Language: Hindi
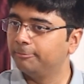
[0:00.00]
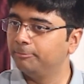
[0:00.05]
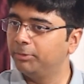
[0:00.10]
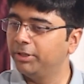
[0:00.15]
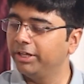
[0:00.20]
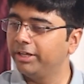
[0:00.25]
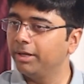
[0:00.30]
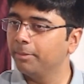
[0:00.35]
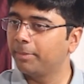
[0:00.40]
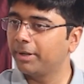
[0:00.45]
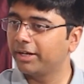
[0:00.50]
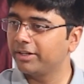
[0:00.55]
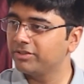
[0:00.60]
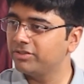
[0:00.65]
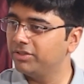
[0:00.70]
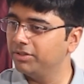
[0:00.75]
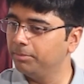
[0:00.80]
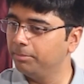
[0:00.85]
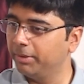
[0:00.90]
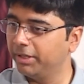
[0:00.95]
देखिए
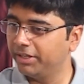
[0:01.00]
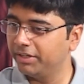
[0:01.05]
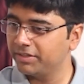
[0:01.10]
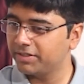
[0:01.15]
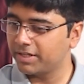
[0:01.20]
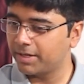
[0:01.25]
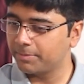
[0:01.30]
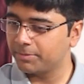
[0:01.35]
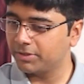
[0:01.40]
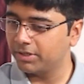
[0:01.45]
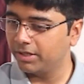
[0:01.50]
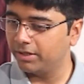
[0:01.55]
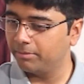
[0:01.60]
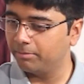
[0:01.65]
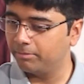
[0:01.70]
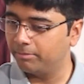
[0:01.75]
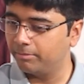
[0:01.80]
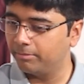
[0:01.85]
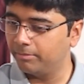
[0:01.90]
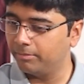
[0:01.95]
पारस जी मेरे हिसाब से
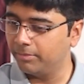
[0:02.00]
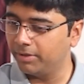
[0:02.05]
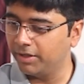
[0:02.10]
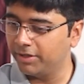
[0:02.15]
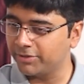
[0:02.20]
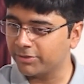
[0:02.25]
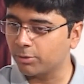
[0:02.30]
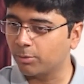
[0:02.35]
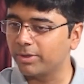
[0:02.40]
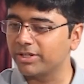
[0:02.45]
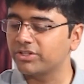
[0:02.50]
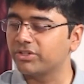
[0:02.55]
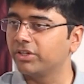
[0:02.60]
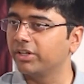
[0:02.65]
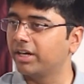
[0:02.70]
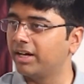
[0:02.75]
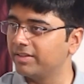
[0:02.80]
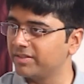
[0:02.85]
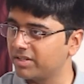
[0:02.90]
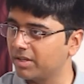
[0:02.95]
इस क्वेश्चन
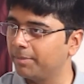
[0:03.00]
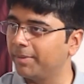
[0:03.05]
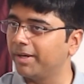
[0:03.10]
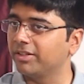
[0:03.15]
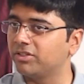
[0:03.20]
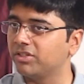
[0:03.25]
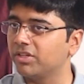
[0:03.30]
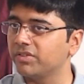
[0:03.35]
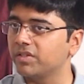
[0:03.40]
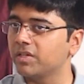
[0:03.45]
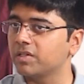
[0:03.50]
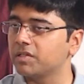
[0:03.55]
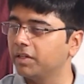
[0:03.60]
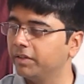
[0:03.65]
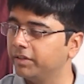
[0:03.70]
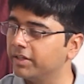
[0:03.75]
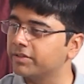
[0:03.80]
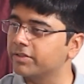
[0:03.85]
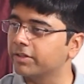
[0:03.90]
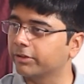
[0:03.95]
का आंसर मैं अच्छे से इसलिए
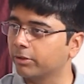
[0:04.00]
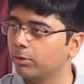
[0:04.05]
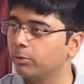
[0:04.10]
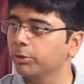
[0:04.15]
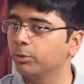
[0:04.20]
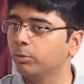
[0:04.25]
दे सकता हूँ